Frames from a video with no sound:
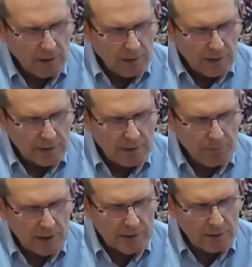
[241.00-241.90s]

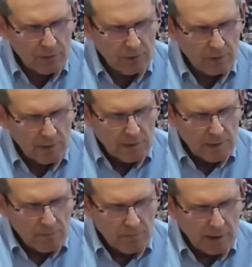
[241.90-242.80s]
Siempre ha sido
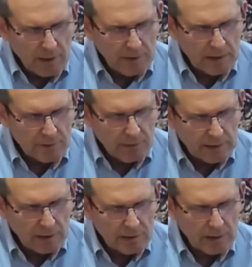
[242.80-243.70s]
Madhyamika
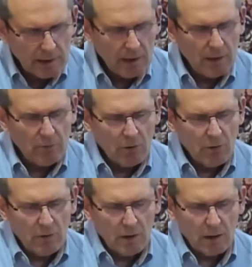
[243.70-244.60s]
Svatántrica y
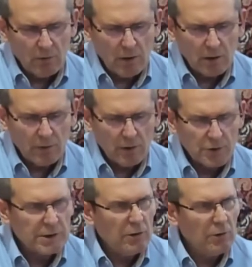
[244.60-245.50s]
luego a lo largo de los
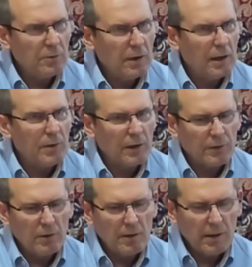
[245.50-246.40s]
siglos
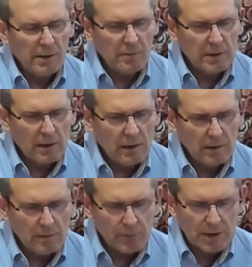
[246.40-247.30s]
apareció la
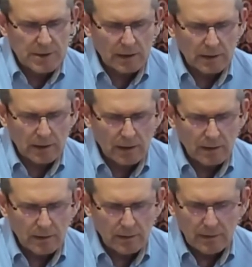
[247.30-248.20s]
Madhyamika Prasangika.
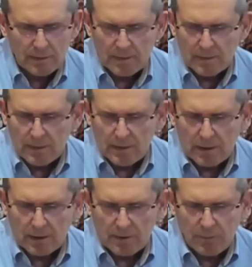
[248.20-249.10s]

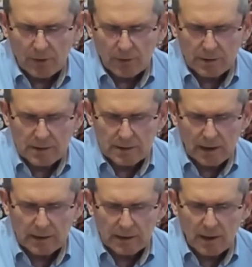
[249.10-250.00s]
¿eh? Pero está
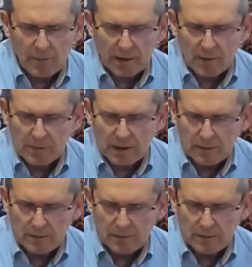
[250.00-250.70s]
aquí en la Madhyamika.